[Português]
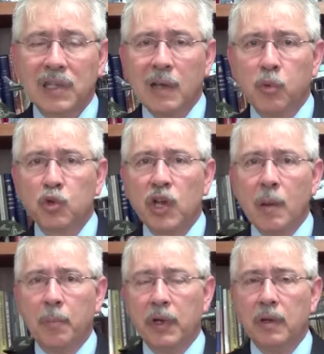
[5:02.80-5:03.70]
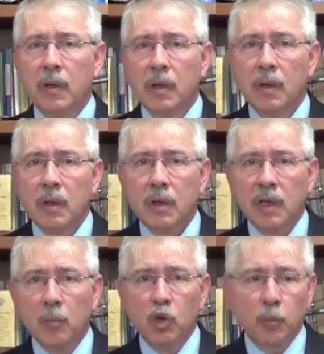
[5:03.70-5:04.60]
lembro sempre
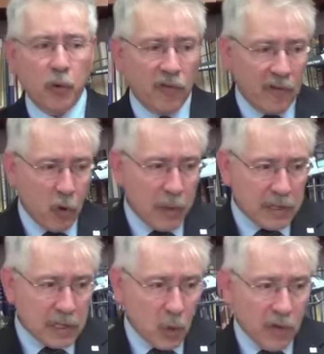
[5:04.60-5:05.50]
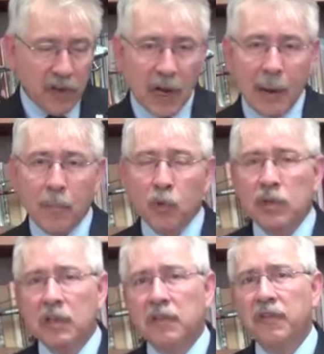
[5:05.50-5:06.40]
que muito provavelmente não haverá
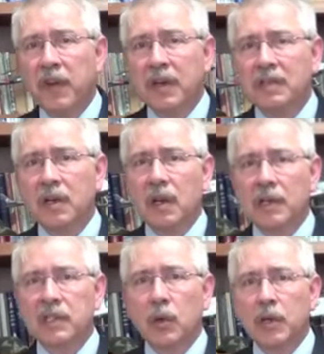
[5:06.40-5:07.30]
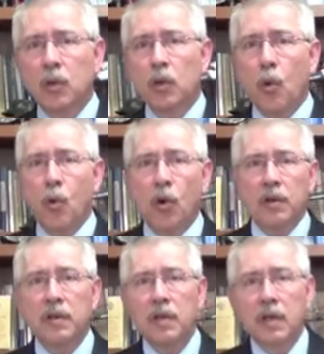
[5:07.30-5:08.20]
muita diferença em relação àquilo que ocorre